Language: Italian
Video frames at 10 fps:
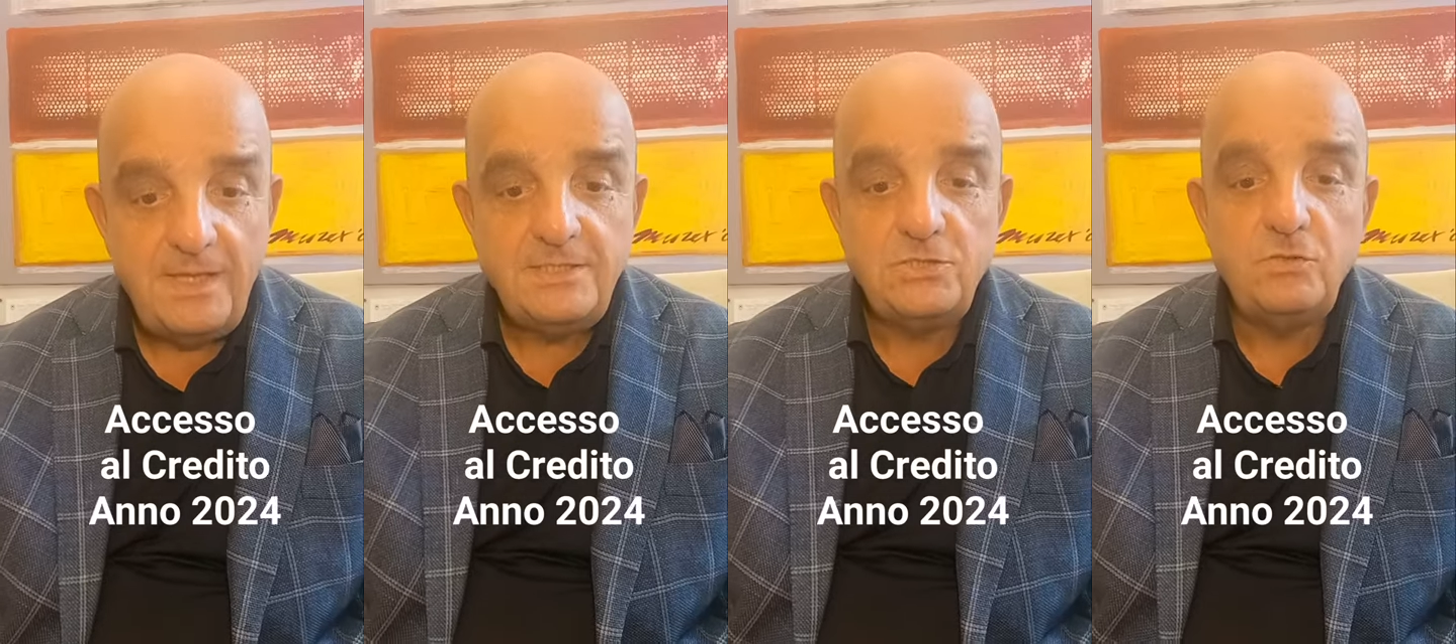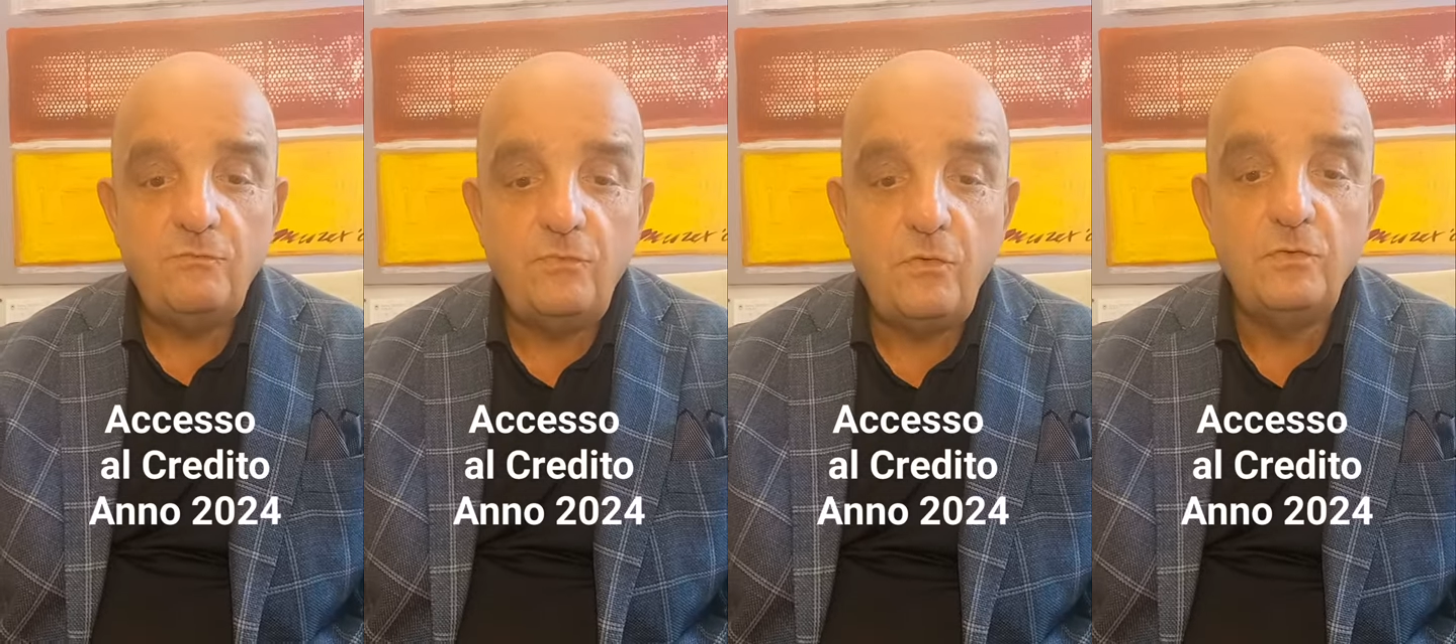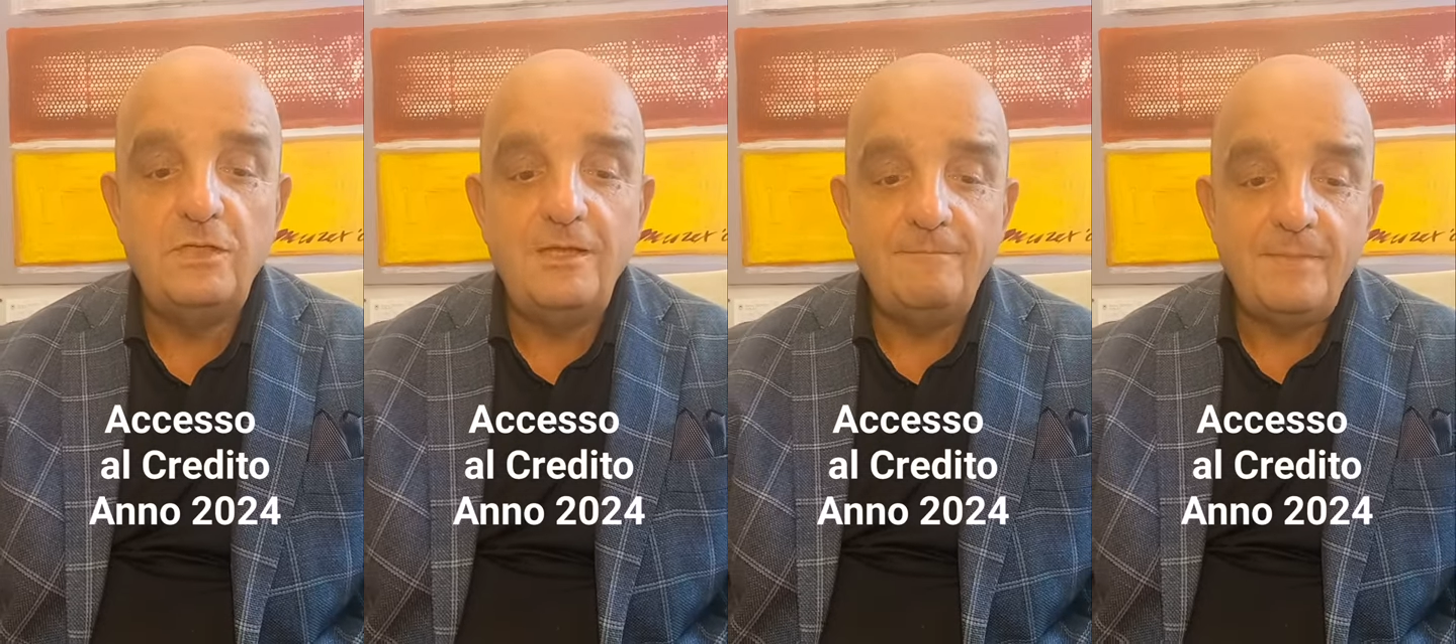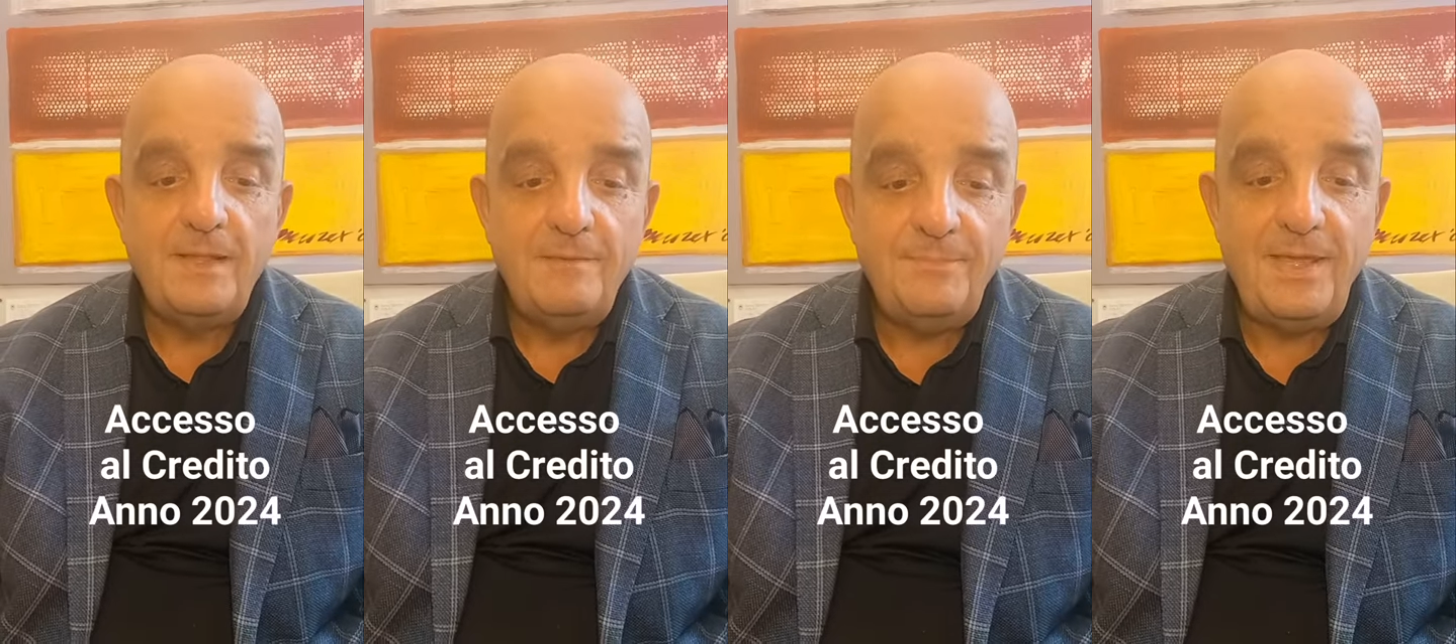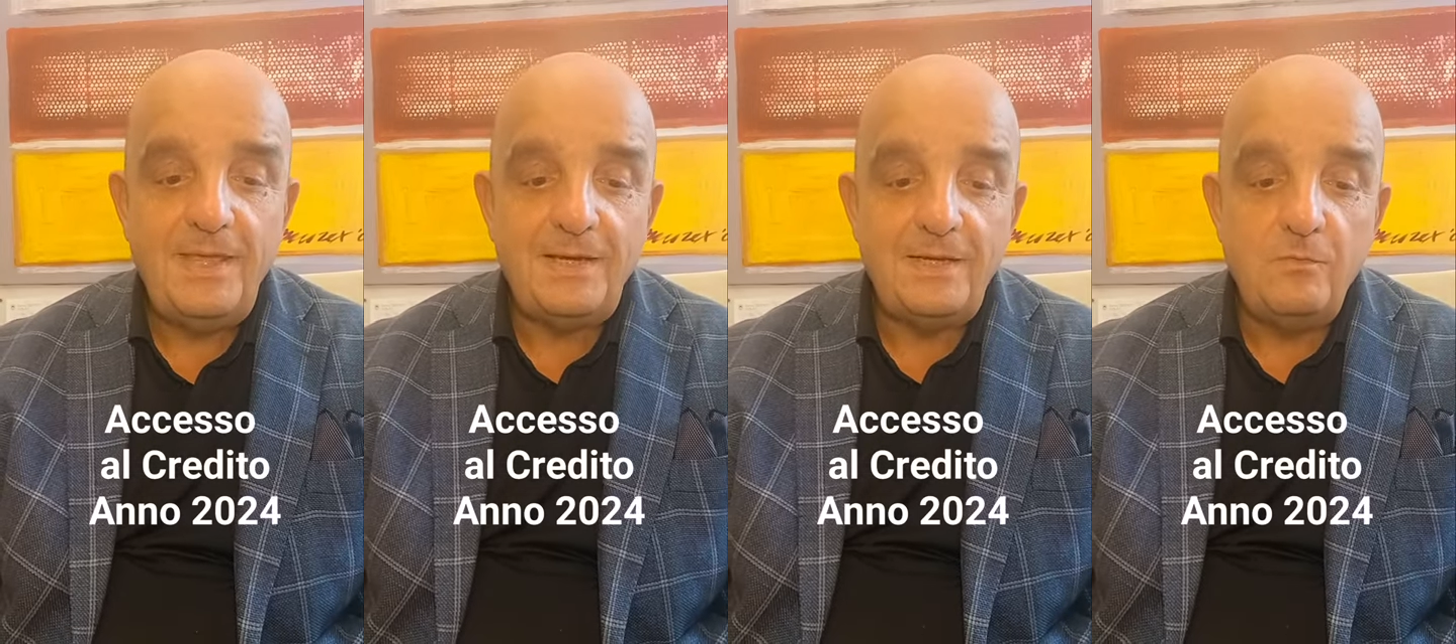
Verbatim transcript: Ci sono fondi per